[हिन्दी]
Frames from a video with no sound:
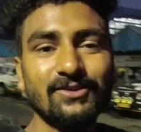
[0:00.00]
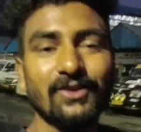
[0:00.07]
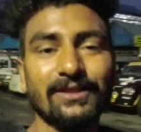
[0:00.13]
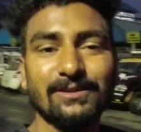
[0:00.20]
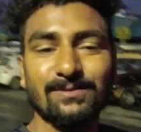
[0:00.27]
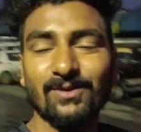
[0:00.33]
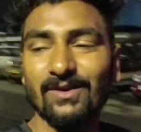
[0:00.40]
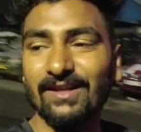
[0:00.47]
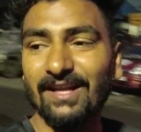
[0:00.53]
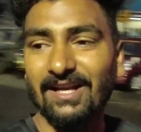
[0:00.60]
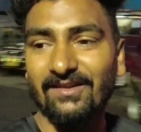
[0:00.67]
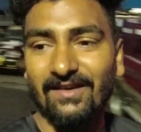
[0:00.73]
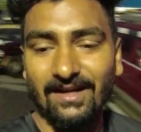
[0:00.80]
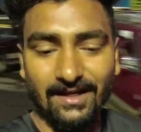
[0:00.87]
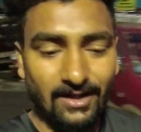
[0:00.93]
ईस्ट जो एक्सप्लोर
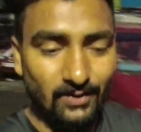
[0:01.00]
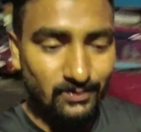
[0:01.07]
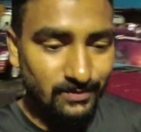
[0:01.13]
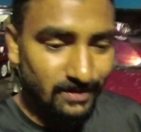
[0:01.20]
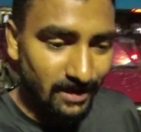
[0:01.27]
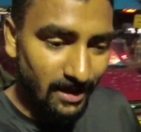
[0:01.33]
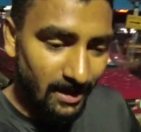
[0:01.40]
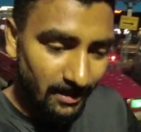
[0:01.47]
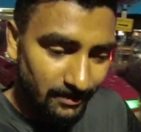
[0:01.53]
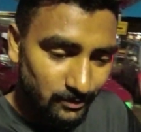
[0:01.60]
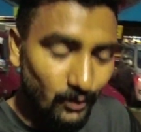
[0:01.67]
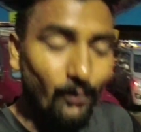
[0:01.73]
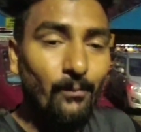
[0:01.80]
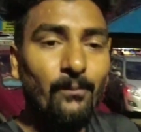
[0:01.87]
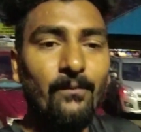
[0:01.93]
करने वाले ना उसका
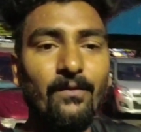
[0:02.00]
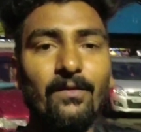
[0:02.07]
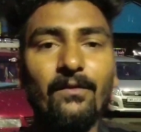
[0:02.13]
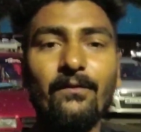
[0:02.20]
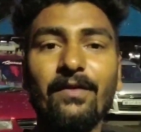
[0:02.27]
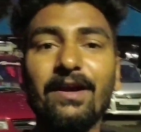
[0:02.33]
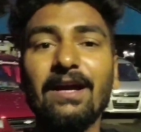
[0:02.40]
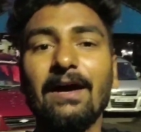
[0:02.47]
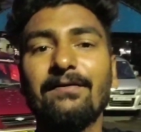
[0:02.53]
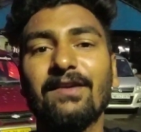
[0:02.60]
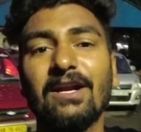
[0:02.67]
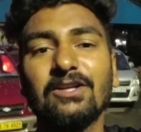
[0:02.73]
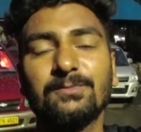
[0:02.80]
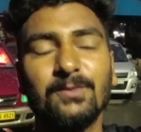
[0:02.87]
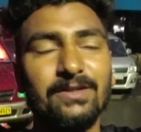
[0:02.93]
जो वे ऑफ
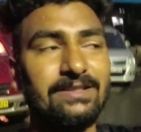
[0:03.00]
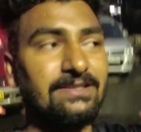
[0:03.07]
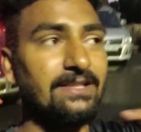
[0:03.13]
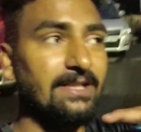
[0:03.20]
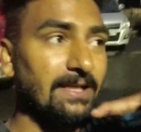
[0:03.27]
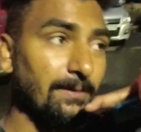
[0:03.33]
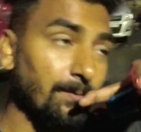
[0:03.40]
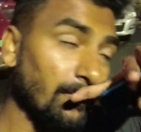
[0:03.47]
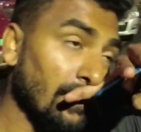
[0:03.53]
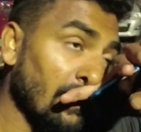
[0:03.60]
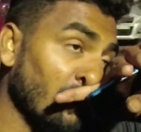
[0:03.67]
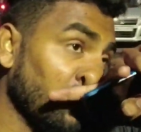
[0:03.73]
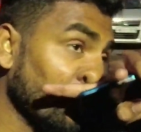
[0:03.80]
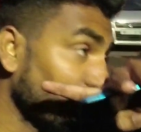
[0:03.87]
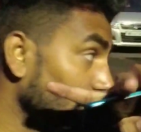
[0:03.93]
ट्रांसपोर्टेशन है
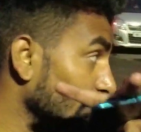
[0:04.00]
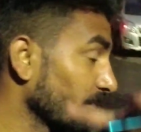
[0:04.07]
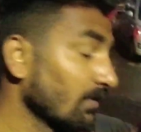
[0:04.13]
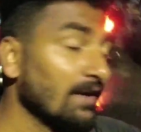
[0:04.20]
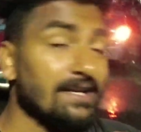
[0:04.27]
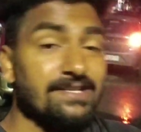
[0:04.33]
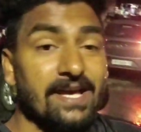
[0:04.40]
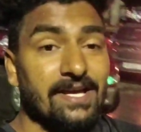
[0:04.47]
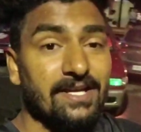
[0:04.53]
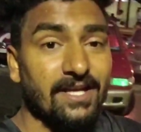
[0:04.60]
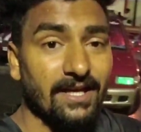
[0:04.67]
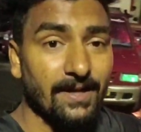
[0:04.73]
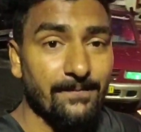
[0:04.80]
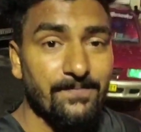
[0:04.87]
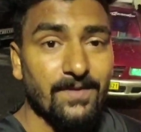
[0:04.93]
पूरा फुल ऑन फुल
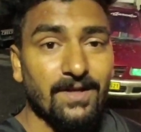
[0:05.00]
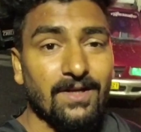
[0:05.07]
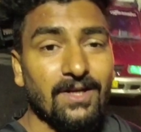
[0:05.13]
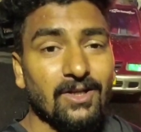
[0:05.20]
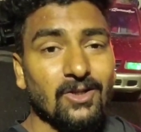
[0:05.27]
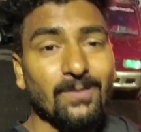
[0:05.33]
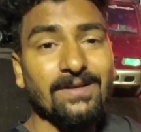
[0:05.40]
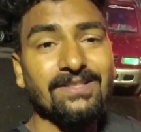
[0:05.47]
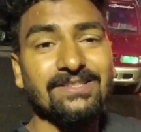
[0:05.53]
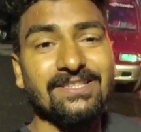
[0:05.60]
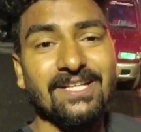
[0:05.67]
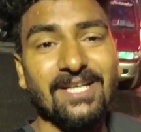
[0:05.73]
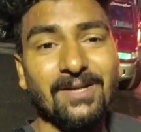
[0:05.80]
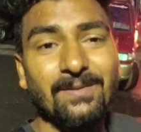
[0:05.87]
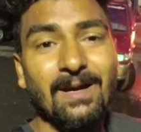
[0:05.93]
हिचाइकिंग है तो इस
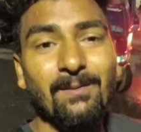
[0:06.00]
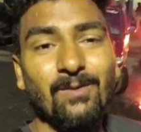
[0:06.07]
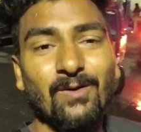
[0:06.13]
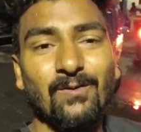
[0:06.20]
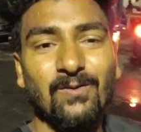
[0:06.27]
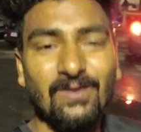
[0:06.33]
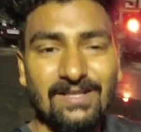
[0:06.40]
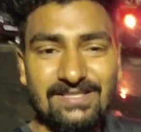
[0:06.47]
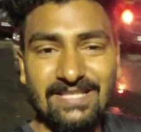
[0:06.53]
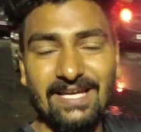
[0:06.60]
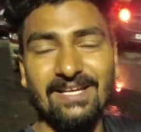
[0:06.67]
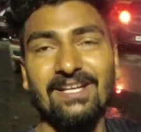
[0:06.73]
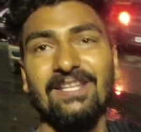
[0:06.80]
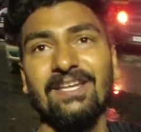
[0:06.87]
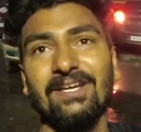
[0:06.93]
जर्नी में आपको फुल
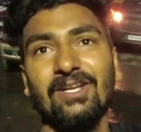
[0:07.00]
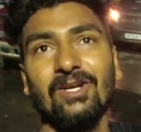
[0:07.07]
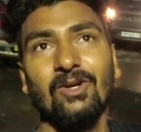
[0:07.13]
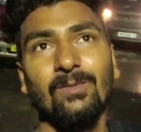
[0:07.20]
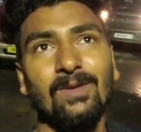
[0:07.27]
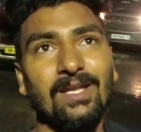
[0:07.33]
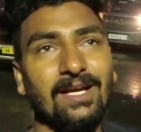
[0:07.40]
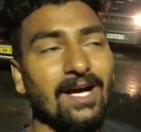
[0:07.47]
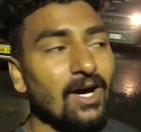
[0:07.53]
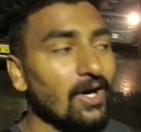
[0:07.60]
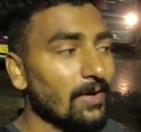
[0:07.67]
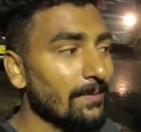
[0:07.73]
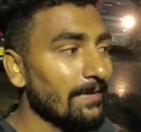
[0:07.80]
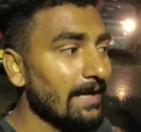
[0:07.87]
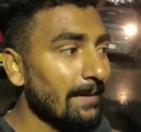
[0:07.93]
हिचाइकिंग देखने को मिलेगा
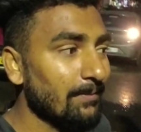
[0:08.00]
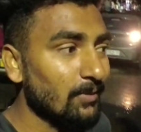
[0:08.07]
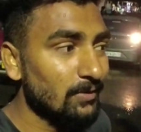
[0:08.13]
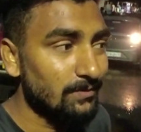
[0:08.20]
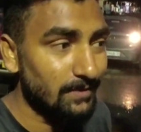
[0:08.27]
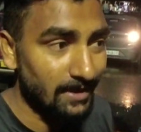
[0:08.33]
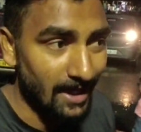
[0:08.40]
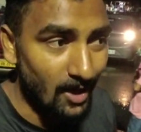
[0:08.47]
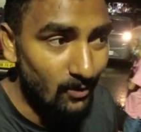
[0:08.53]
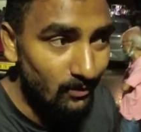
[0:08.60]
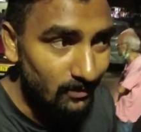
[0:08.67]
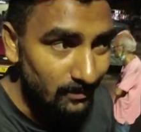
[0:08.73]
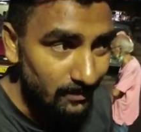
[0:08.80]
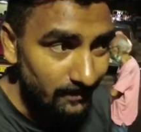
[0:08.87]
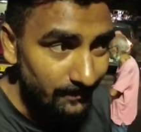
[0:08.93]
और मैं आपको दिखाऊँ